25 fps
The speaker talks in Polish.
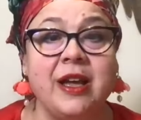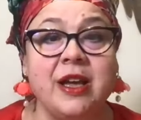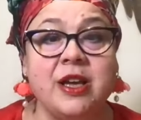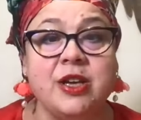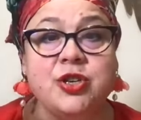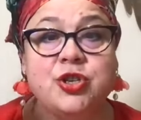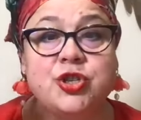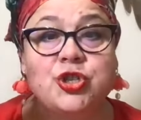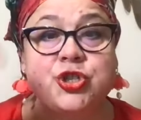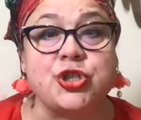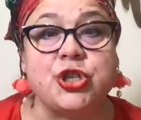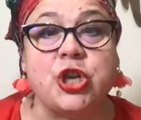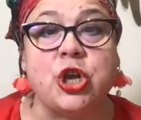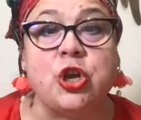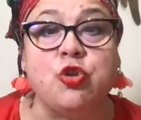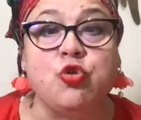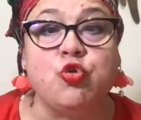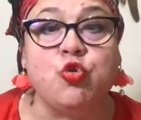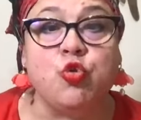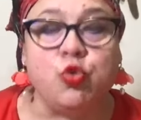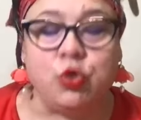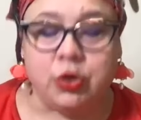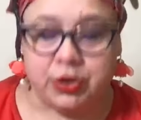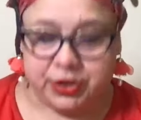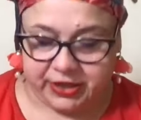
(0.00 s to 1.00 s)

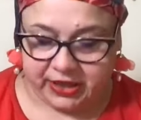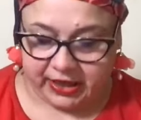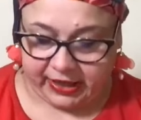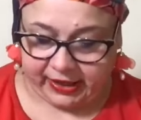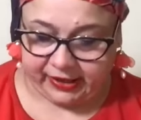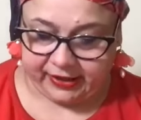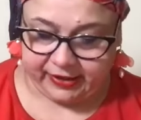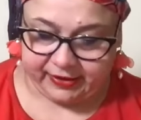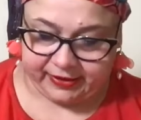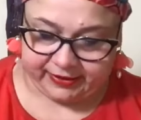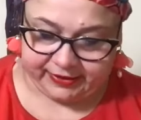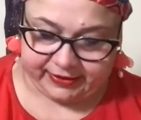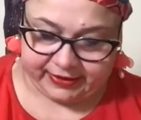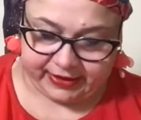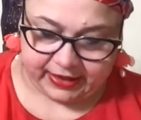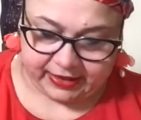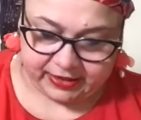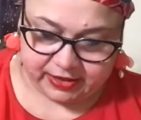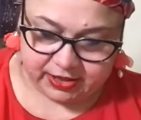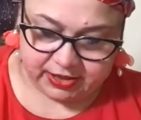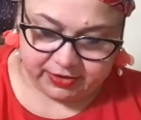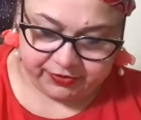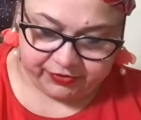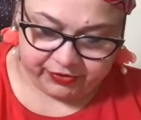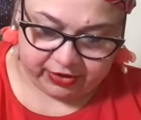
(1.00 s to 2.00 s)
szczególnie na
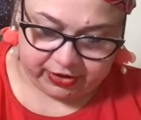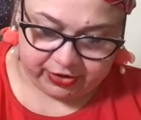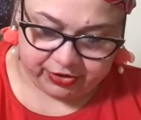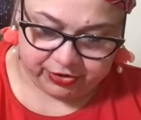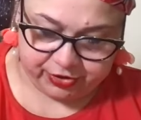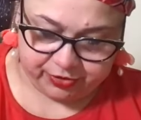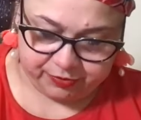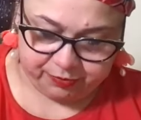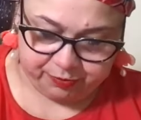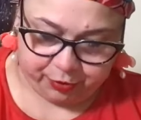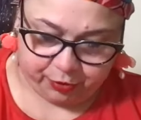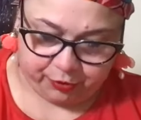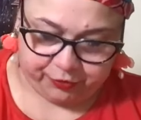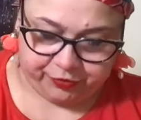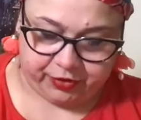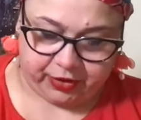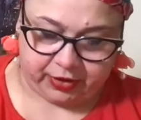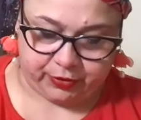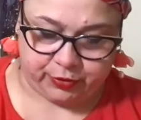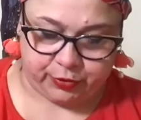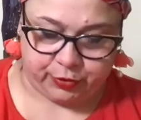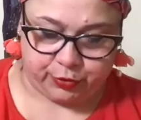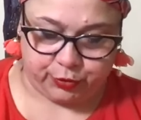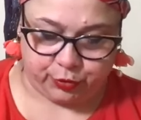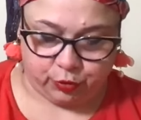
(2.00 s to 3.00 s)
świeżym
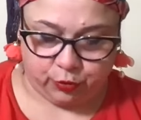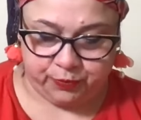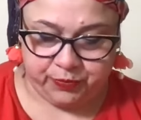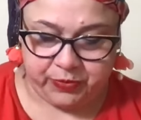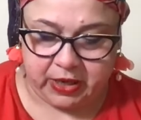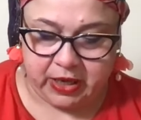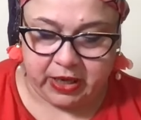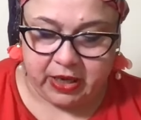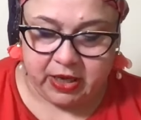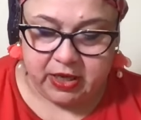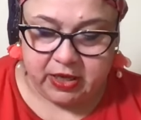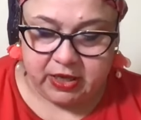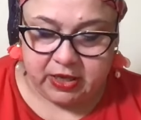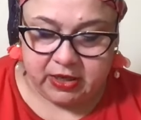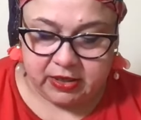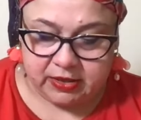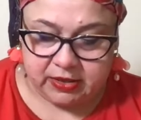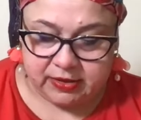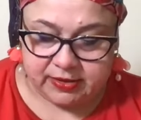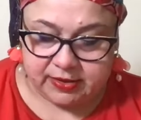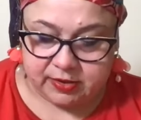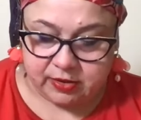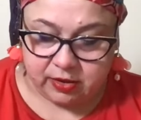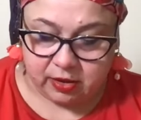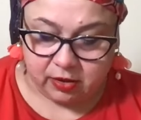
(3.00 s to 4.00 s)
powietrzu.
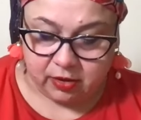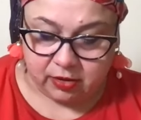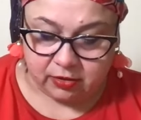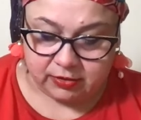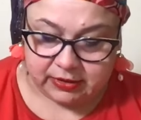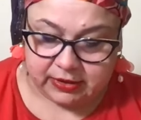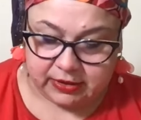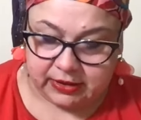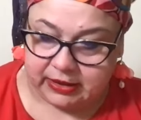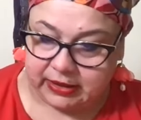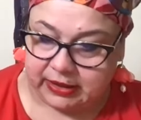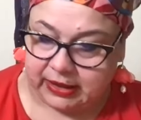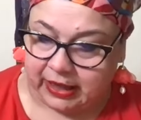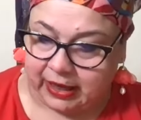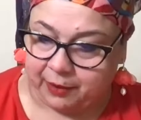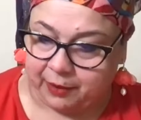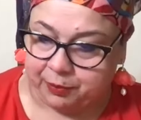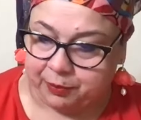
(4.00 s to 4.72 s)
Co dla,